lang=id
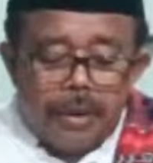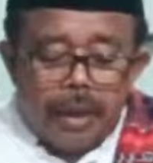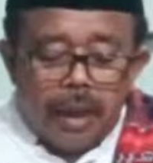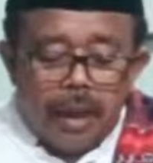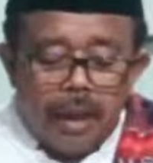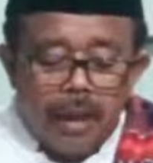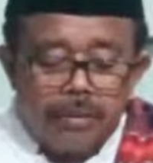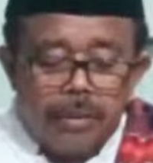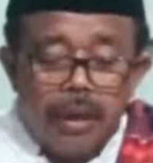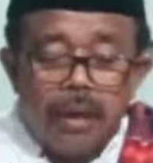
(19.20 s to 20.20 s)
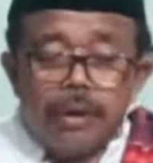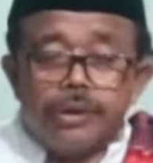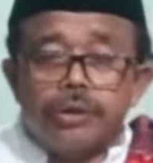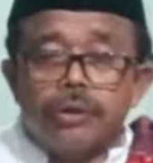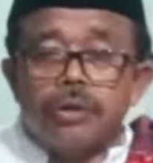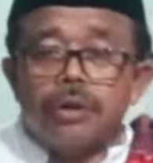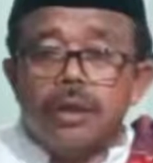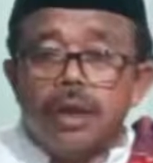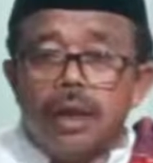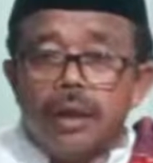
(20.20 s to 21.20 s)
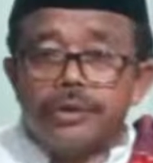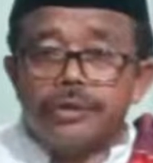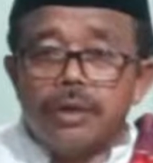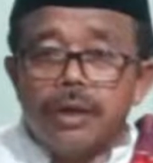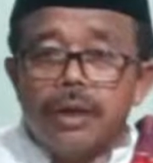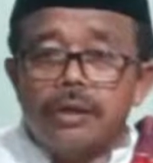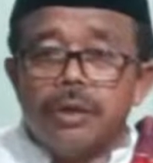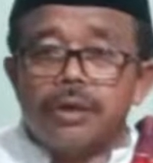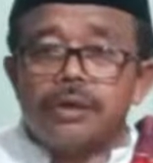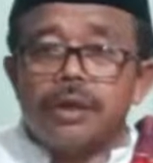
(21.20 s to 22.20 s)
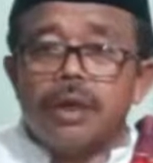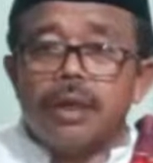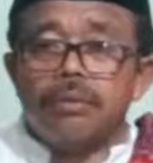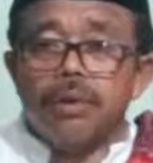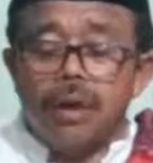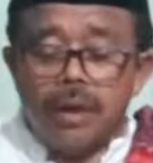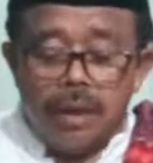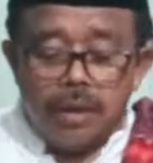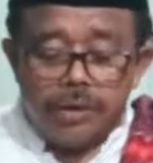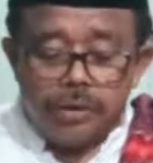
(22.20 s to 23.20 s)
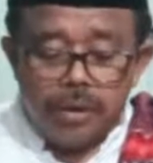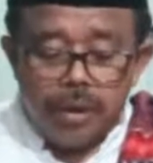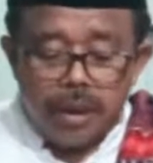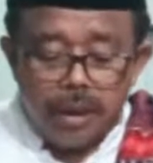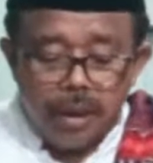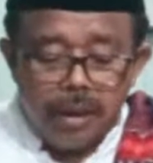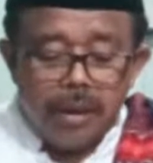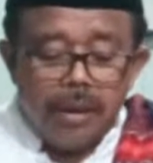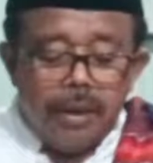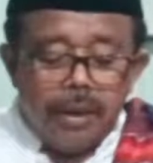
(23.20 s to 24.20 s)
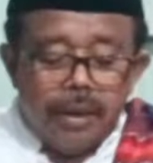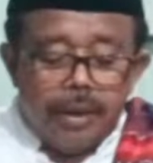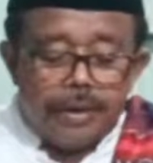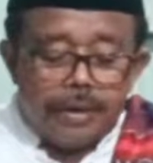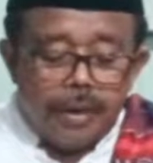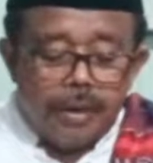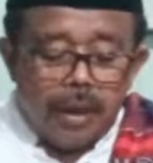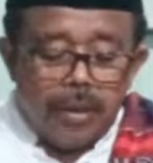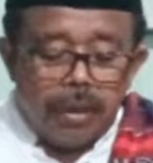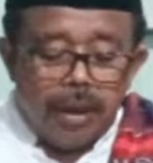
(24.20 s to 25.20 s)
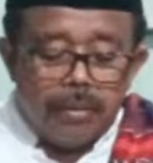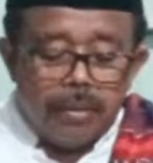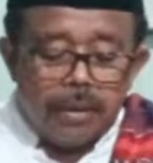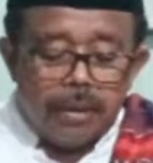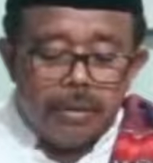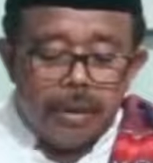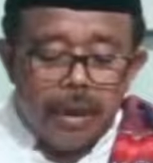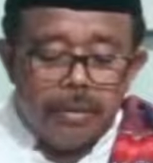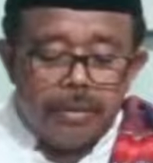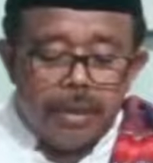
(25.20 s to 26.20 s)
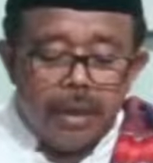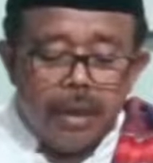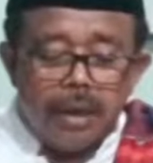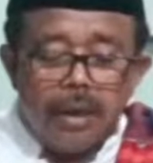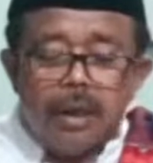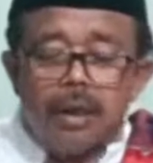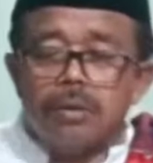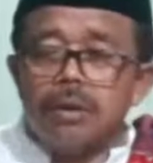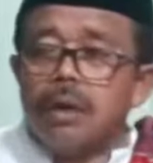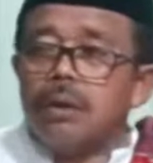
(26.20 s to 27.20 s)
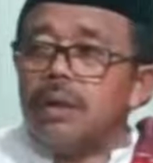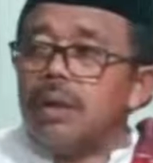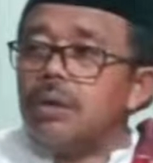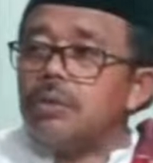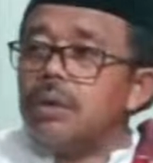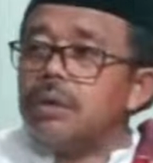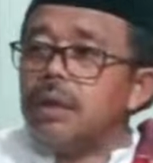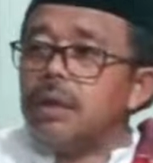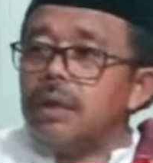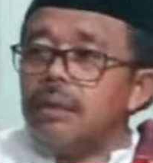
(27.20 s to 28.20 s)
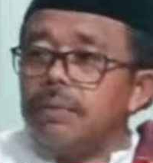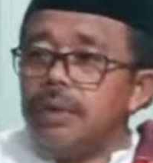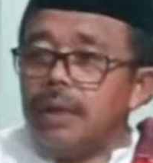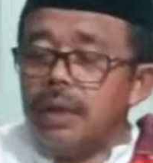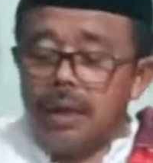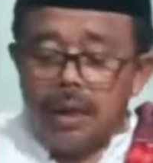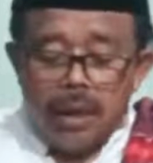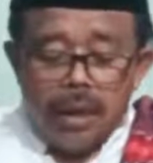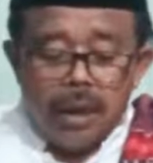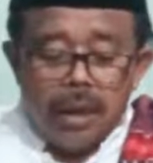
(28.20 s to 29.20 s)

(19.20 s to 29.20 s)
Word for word: Bismillah, Alhamdulillah, wa syukurillah Assalatu wassalamu ala rasulillah Sayyidina Muhammad ibn Abdullah La hawla wa la quwata illa billah